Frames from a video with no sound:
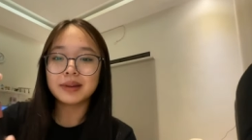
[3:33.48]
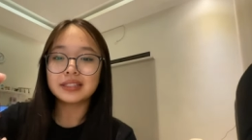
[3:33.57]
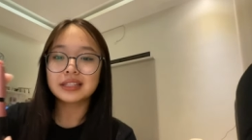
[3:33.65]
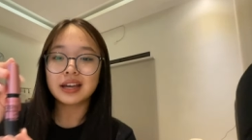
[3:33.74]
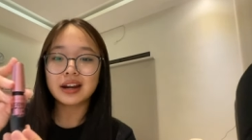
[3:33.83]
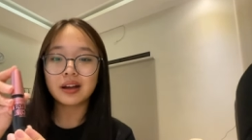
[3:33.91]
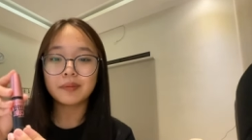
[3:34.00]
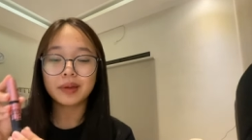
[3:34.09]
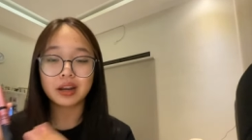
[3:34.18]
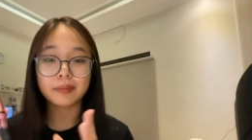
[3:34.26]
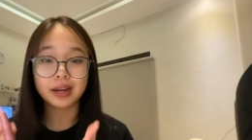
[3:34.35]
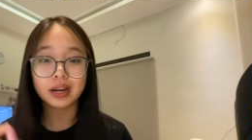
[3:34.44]
maskara
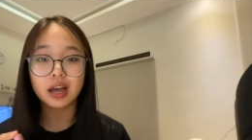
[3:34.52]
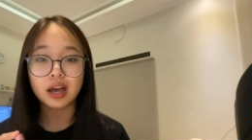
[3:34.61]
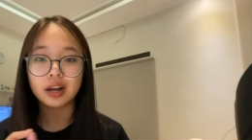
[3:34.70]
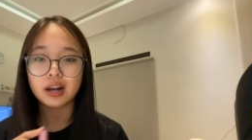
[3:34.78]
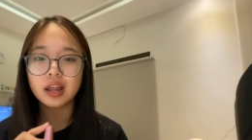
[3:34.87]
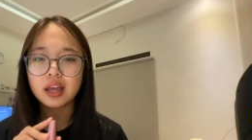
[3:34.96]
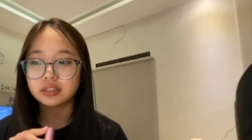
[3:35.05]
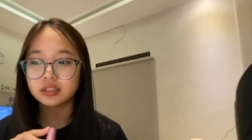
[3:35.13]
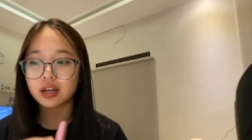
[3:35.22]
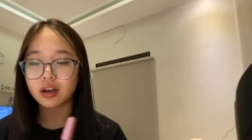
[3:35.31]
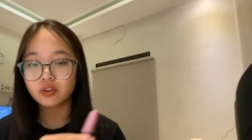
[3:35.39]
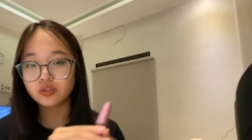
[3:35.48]
kemana-mana karena eh,
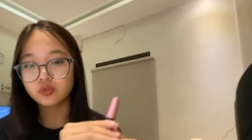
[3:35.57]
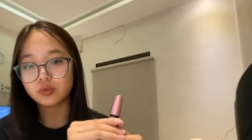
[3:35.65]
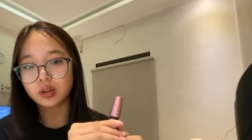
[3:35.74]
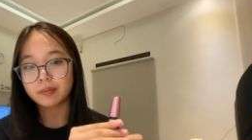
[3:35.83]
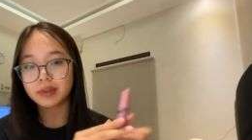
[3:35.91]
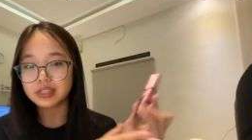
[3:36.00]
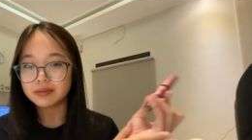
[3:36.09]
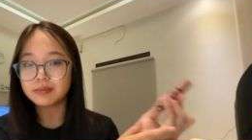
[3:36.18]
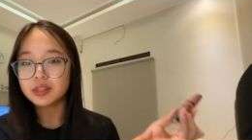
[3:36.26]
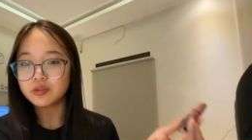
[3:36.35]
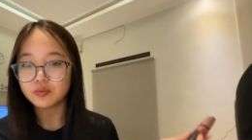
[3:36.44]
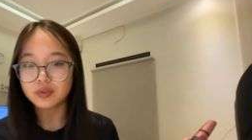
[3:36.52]
aku suka
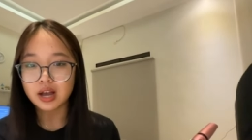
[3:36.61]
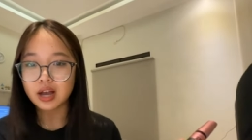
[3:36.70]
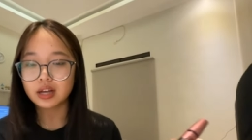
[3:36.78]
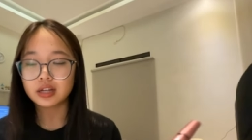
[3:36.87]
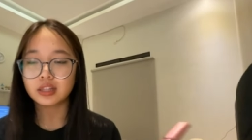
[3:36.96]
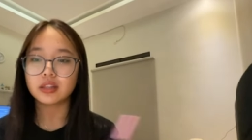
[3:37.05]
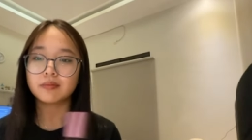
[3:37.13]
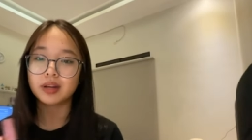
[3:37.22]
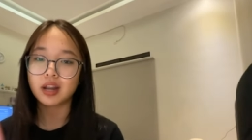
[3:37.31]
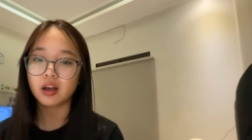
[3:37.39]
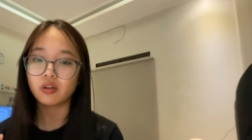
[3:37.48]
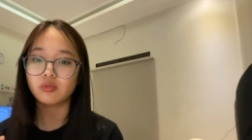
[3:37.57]
minjemin juga ke teman
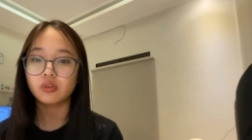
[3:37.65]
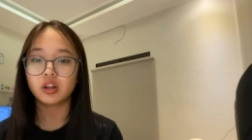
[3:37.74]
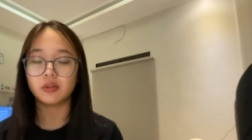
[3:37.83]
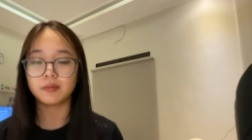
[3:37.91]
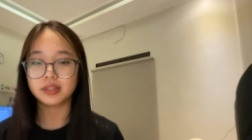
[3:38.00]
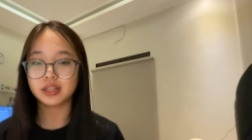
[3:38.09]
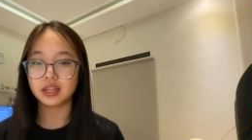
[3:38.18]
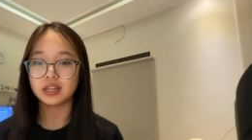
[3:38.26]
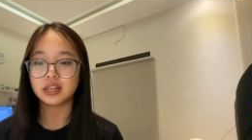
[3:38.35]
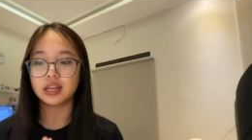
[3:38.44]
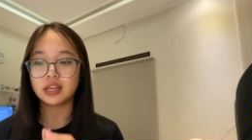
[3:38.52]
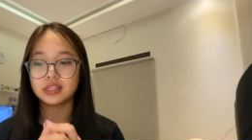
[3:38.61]
aku kalau misalnya
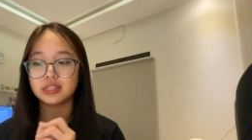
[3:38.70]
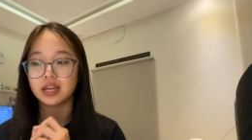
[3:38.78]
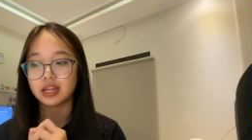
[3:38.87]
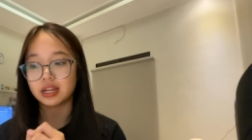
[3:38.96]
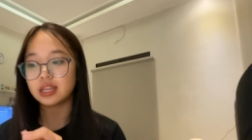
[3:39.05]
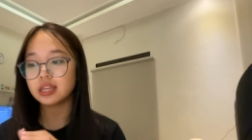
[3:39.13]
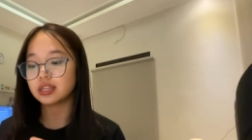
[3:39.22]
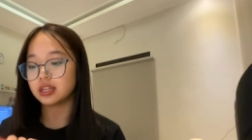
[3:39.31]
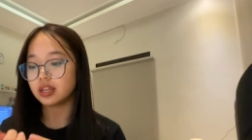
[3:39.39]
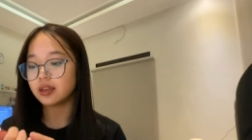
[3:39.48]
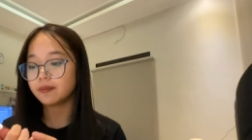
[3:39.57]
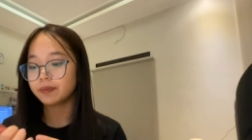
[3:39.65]
dia lagi cari
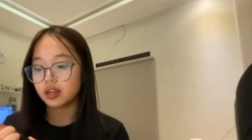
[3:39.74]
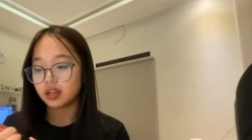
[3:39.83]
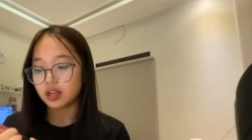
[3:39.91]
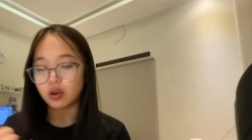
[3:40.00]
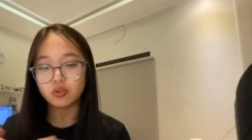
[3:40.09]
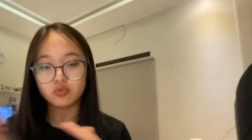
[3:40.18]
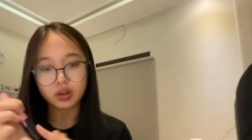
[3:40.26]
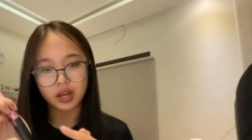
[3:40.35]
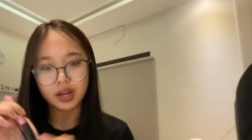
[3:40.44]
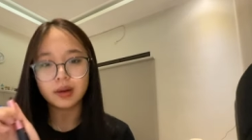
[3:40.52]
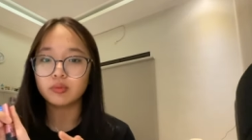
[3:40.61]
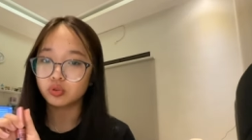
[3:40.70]
jadi aku juga
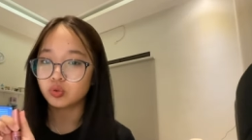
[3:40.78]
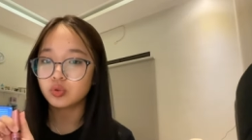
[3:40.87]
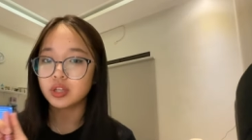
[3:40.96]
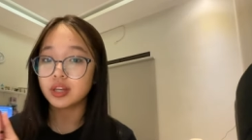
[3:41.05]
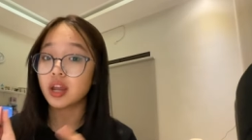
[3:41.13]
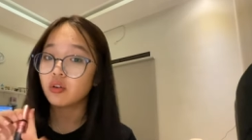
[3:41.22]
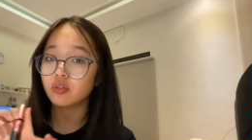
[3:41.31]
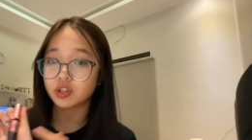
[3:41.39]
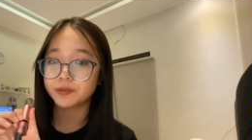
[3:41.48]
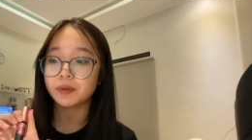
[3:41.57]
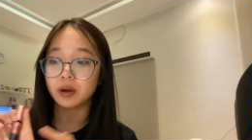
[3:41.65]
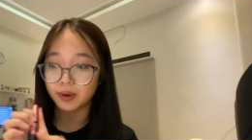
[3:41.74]
kadang butuh jadi aku
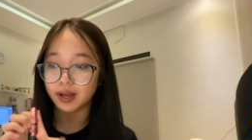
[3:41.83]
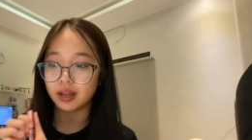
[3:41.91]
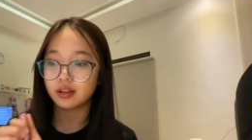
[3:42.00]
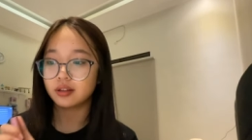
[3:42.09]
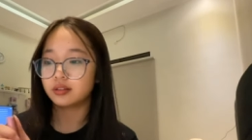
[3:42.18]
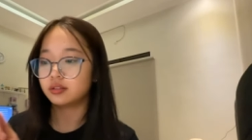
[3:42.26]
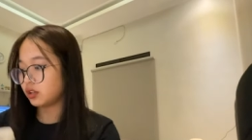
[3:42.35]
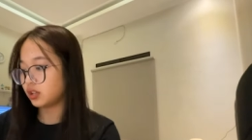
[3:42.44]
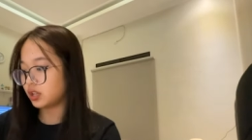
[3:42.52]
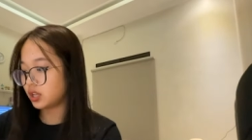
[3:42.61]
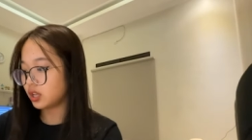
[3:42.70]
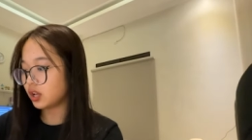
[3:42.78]
harus bawa
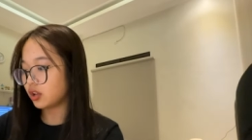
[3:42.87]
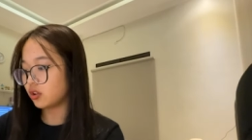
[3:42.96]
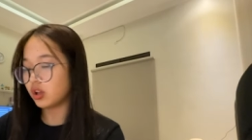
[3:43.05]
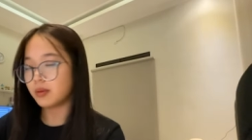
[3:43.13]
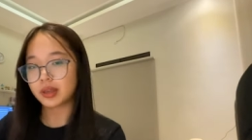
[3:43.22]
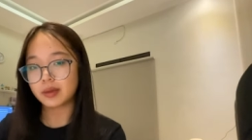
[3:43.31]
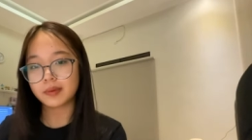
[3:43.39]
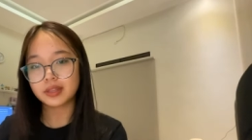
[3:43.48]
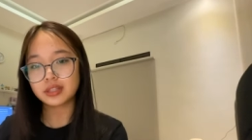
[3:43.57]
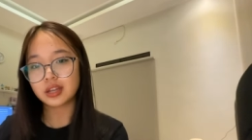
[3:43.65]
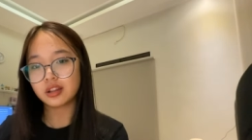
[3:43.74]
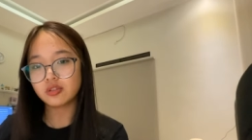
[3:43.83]
karena kalau nggak pakai
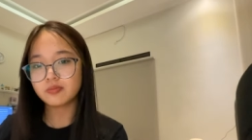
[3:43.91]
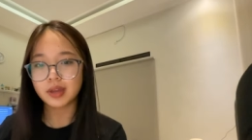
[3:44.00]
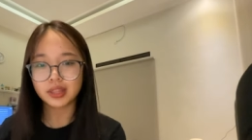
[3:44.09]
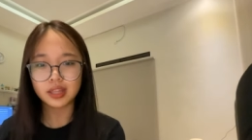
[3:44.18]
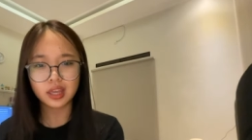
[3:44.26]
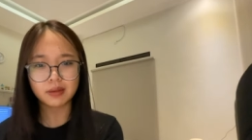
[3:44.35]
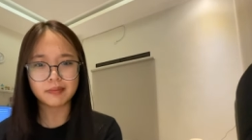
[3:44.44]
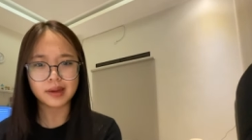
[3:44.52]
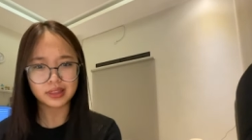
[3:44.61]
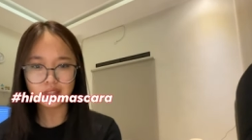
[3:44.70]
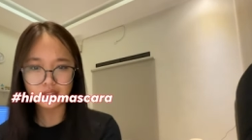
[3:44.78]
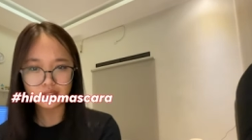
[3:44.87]
maskara tuh mata kayak
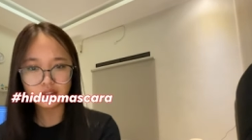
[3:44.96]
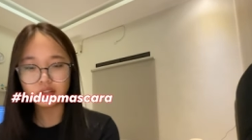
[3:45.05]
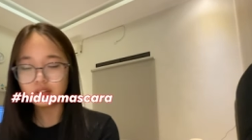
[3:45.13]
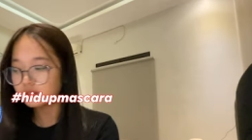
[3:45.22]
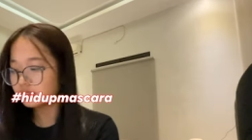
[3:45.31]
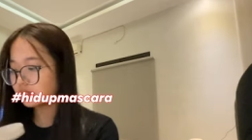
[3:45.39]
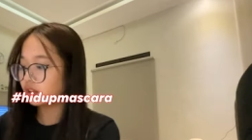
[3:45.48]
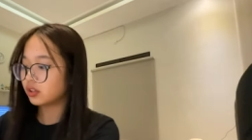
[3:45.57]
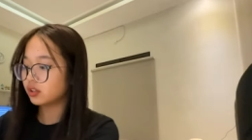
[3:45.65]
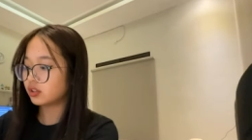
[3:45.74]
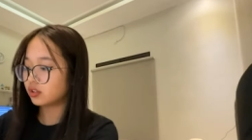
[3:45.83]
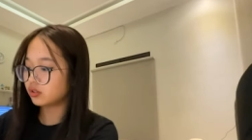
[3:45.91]
mati gitu
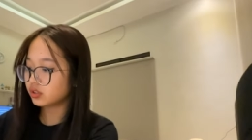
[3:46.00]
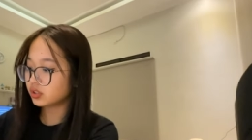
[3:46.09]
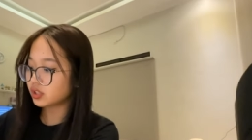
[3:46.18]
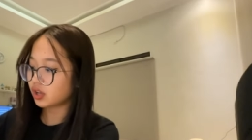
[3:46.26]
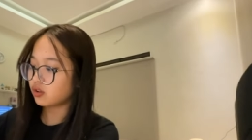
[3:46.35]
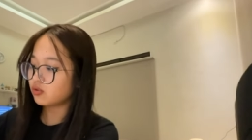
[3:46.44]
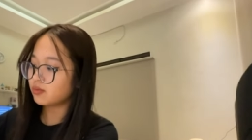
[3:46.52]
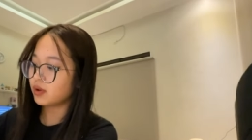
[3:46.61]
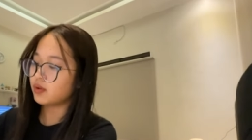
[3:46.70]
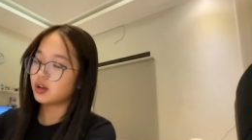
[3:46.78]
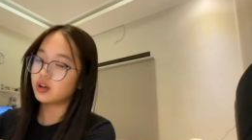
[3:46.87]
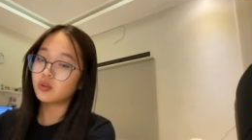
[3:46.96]
terus aku
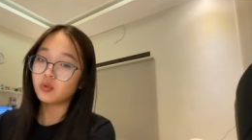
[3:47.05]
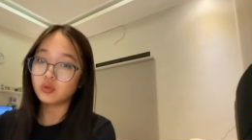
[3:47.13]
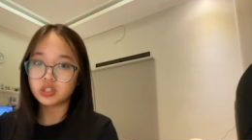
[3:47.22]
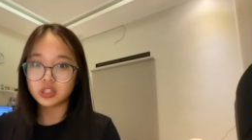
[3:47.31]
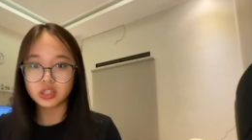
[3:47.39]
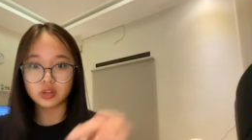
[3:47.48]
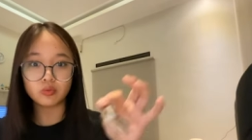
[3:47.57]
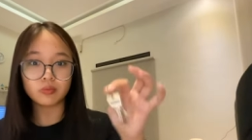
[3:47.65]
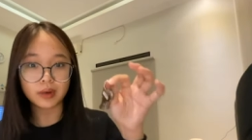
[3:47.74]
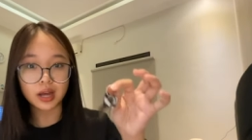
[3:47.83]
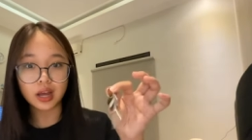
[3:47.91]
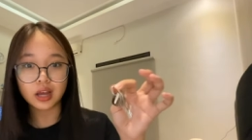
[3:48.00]
bawa kunci
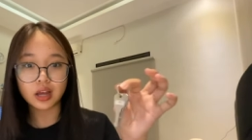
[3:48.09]
rumah